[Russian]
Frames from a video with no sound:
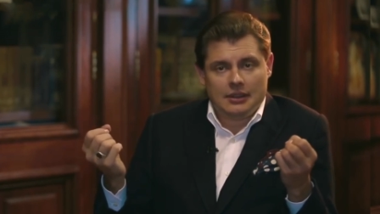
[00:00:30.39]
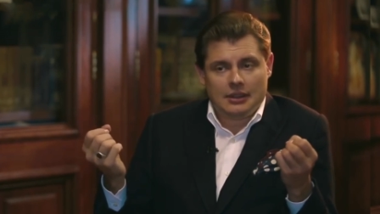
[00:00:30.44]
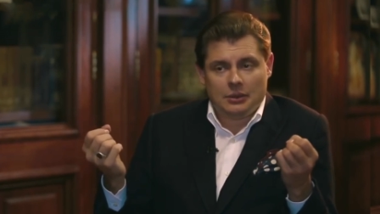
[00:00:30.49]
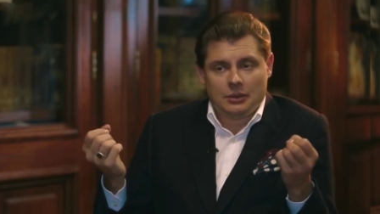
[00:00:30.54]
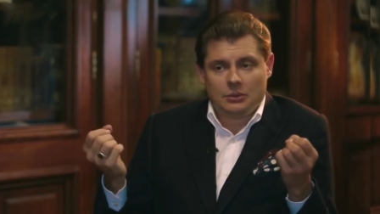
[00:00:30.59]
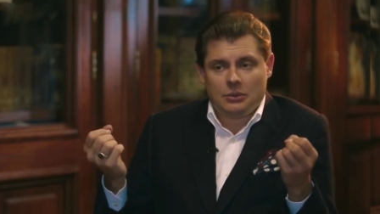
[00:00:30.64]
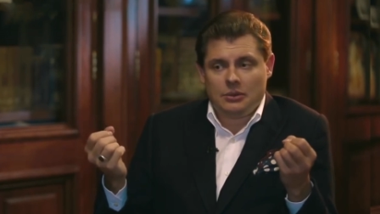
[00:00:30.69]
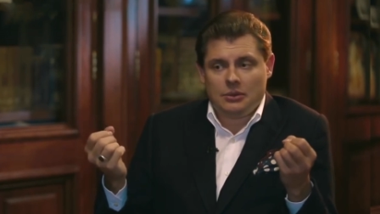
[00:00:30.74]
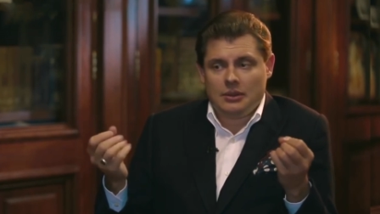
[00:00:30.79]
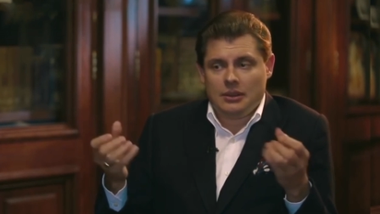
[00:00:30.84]

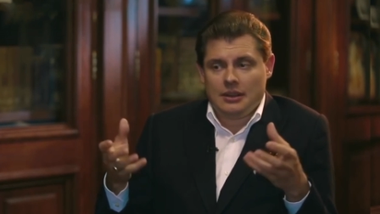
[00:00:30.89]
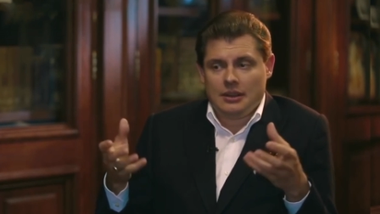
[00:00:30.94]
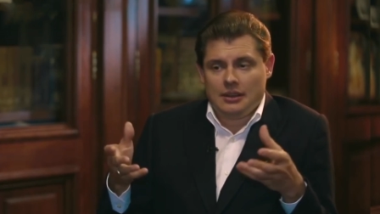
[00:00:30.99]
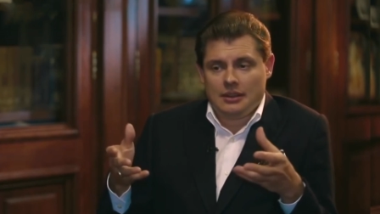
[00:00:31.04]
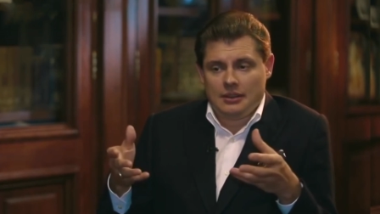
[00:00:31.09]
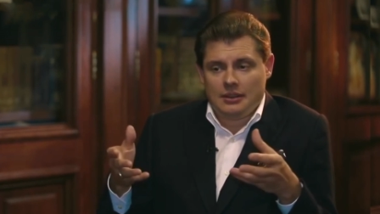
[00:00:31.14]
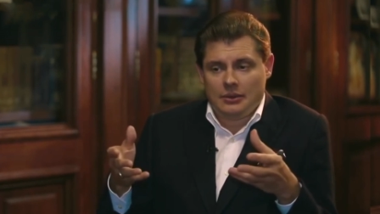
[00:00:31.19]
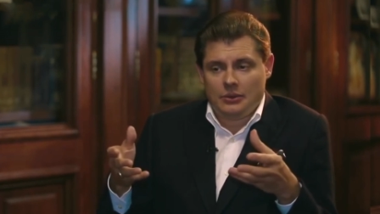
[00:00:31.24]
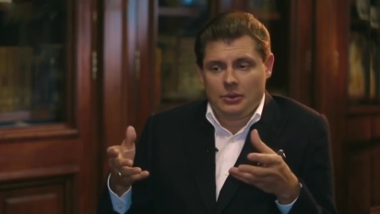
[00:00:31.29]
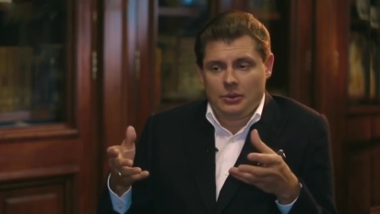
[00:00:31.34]
который
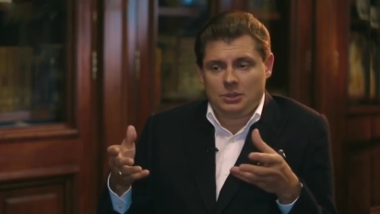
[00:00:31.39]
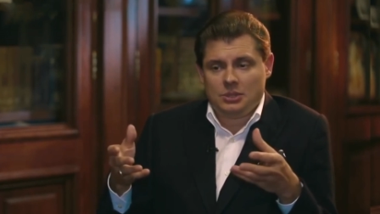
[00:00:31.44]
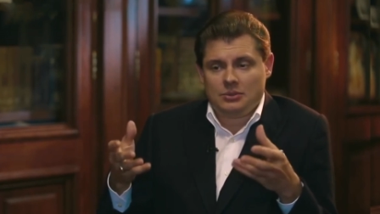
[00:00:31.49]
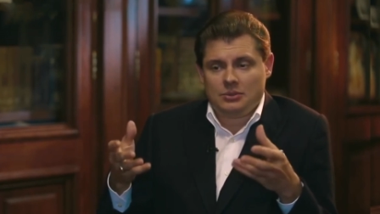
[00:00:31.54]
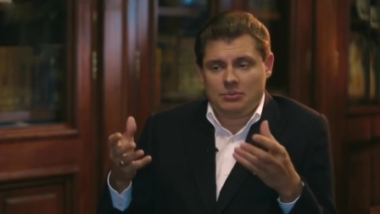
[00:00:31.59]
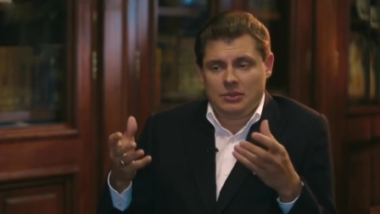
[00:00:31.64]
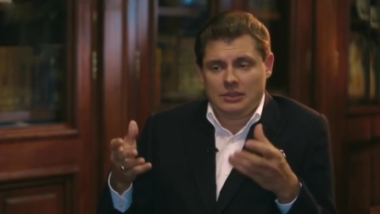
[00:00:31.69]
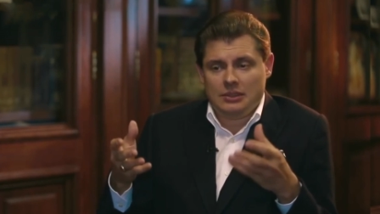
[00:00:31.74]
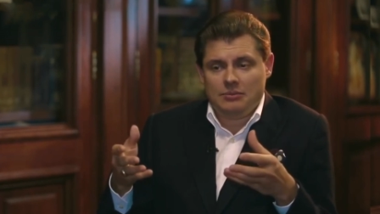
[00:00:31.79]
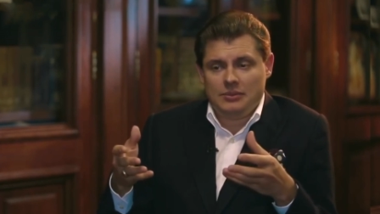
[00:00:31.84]
э,
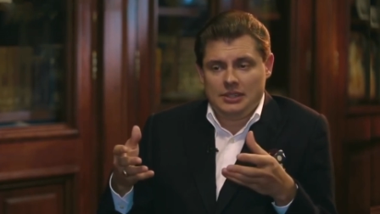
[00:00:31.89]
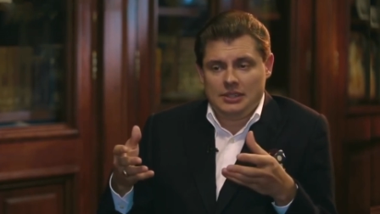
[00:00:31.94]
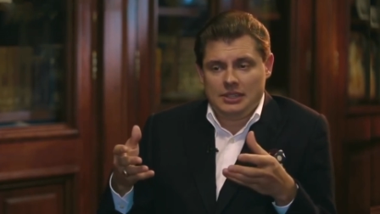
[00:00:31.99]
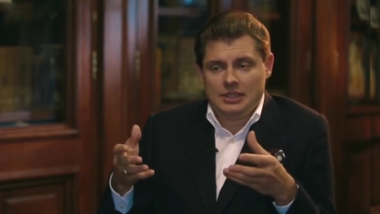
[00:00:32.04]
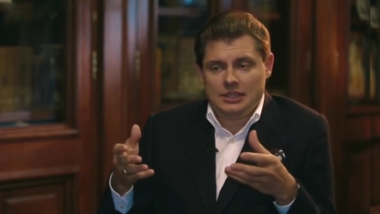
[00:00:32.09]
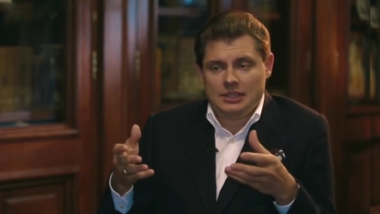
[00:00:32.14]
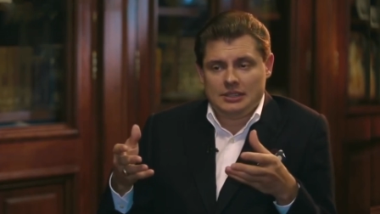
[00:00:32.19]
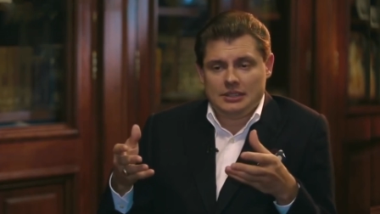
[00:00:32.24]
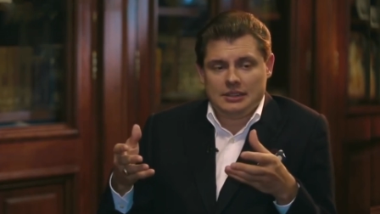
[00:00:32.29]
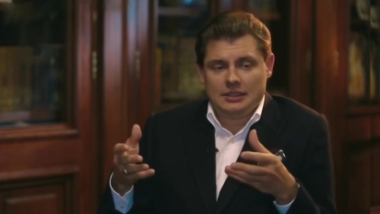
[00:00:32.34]
хочет
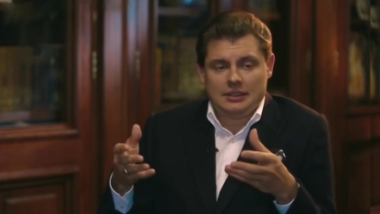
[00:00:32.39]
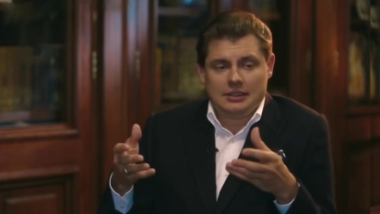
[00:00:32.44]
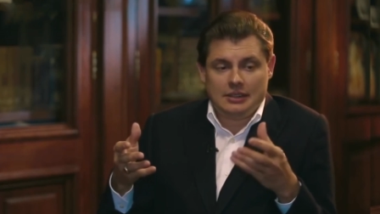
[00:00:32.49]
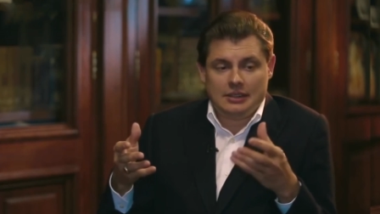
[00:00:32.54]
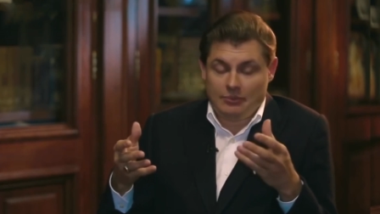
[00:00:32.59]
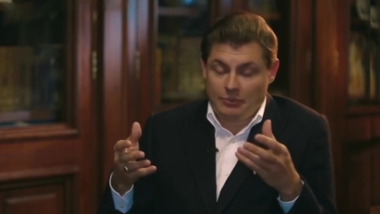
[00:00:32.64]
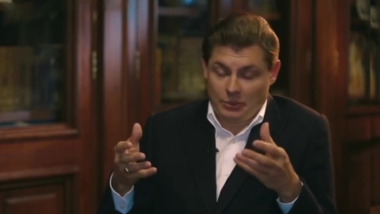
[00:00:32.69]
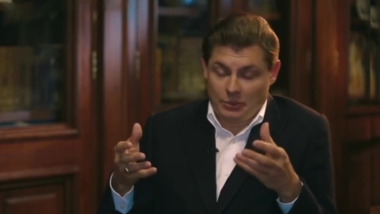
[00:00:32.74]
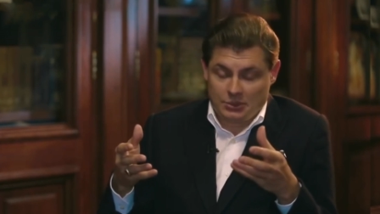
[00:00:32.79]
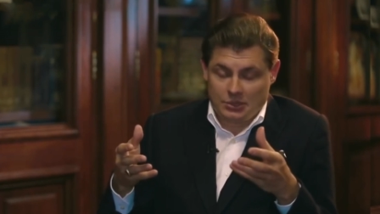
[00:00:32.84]
подменить
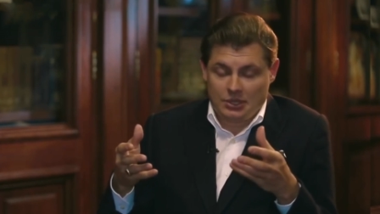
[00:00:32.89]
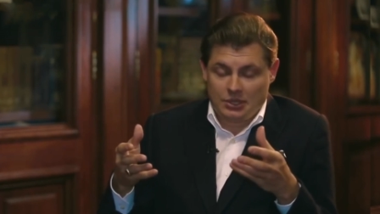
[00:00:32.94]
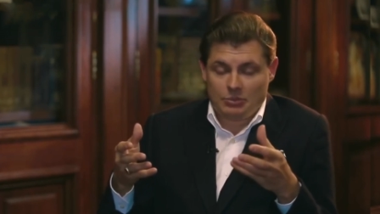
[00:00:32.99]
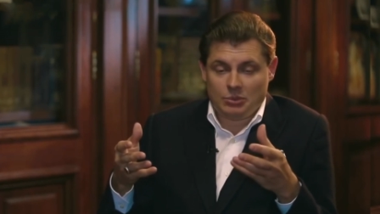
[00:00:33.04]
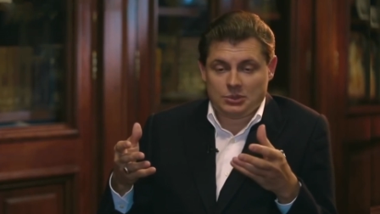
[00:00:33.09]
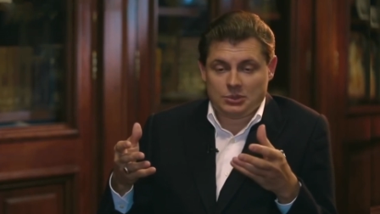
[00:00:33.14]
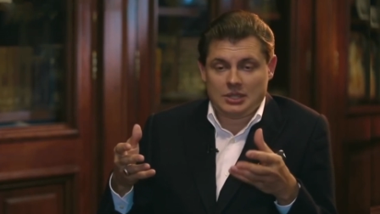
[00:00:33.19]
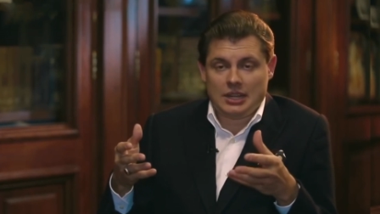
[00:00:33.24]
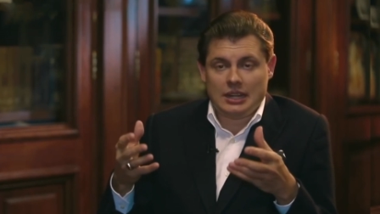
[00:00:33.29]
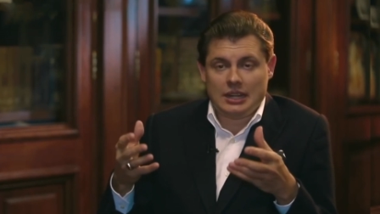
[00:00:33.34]
или просто
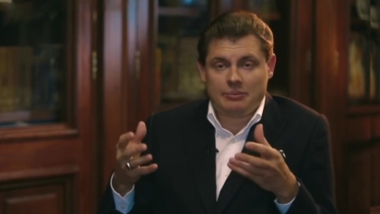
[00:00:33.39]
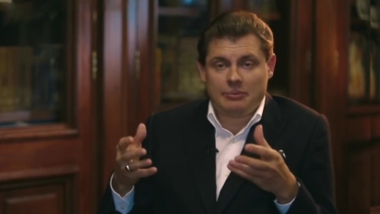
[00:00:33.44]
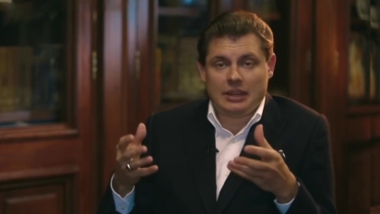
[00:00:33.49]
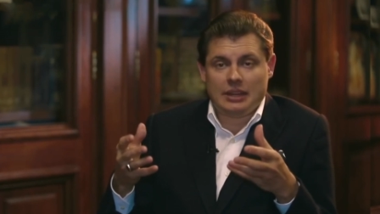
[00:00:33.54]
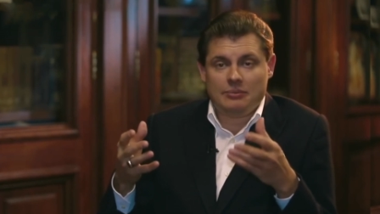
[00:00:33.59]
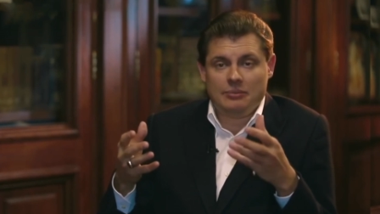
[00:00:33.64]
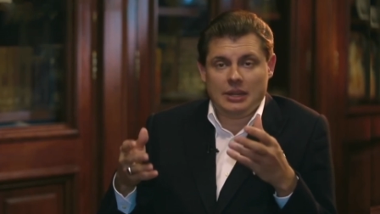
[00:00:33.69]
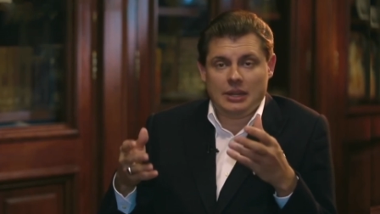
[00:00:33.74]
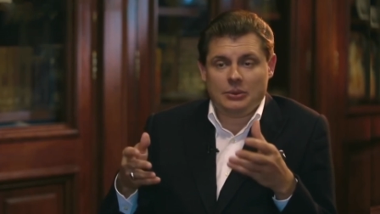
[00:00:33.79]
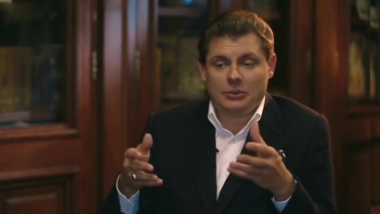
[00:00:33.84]
допускает
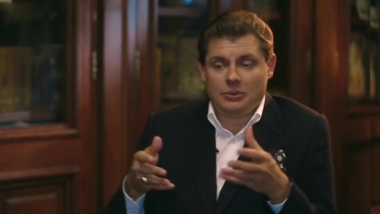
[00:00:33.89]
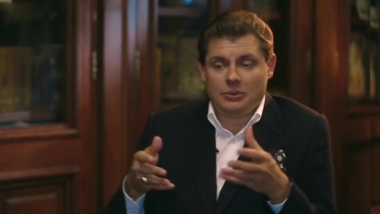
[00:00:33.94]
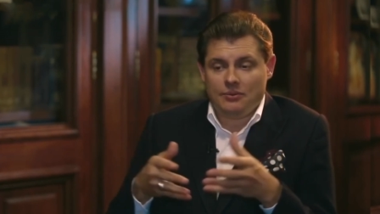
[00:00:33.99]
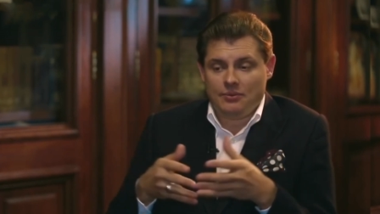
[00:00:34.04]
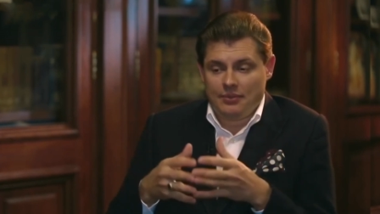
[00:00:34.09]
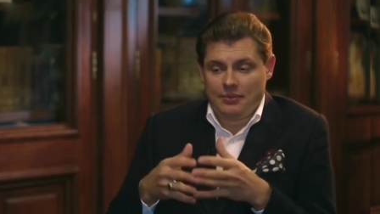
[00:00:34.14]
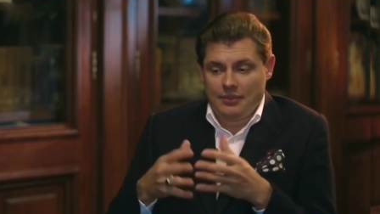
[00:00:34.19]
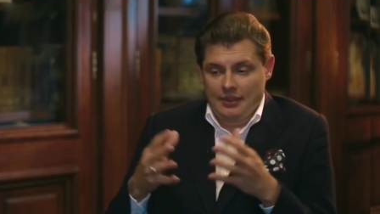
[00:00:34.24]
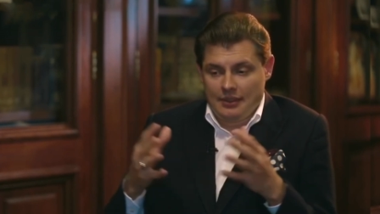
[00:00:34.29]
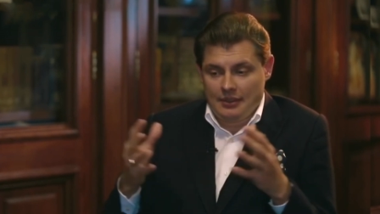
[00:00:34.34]
подмену